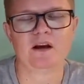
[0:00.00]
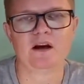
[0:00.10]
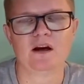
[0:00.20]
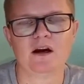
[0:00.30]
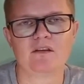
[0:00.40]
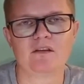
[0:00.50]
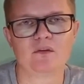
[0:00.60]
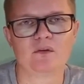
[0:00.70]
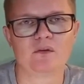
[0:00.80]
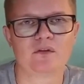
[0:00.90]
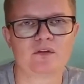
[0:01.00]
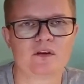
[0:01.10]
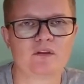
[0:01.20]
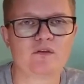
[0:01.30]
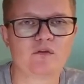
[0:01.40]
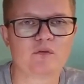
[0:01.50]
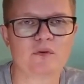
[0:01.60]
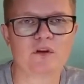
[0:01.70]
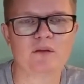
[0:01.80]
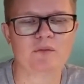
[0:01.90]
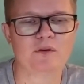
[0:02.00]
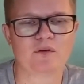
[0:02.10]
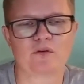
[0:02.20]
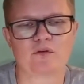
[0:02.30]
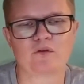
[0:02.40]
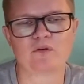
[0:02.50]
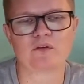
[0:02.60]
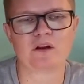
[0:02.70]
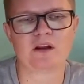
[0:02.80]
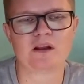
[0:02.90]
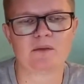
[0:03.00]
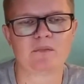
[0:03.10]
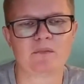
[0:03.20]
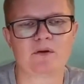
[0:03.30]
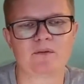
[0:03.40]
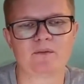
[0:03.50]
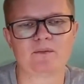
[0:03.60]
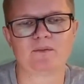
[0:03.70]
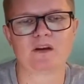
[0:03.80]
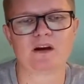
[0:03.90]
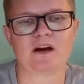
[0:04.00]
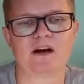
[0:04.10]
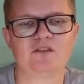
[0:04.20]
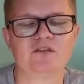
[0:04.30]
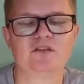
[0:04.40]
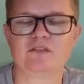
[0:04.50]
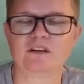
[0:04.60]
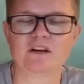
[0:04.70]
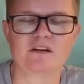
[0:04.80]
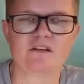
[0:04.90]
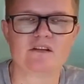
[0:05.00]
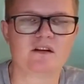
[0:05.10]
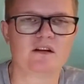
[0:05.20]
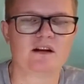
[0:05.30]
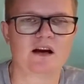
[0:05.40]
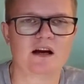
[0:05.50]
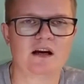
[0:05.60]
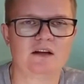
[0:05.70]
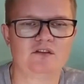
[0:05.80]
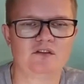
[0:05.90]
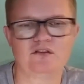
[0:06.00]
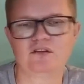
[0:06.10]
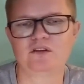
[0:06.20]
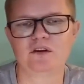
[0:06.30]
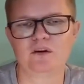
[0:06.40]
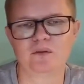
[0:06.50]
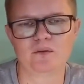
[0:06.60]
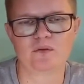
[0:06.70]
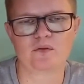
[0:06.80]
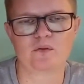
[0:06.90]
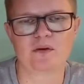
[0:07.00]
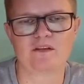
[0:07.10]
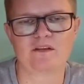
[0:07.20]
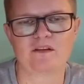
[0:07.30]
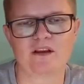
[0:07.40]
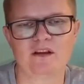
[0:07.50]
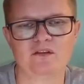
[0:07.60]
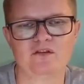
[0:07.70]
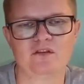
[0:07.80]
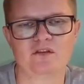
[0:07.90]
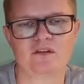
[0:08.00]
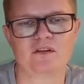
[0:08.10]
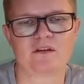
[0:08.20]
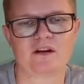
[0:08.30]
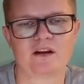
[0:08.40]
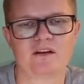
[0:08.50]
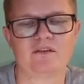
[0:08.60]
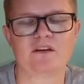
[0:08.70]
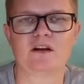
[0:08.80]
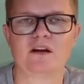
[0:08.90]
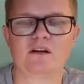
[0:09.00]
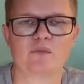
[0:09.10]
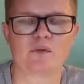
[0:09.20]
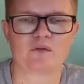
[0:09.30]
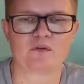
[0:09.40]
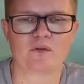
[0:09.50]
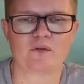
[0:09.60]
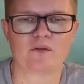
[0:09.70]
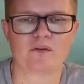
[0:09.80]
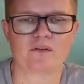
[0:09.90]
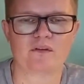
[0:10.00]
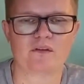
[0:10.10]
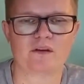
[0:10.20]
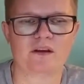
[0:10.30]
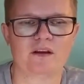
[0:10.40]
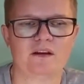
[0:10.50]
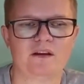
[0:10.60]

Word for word: Assim, os textos bíblicos nos lembram a diversidade de dons presentes na vida das pessoas que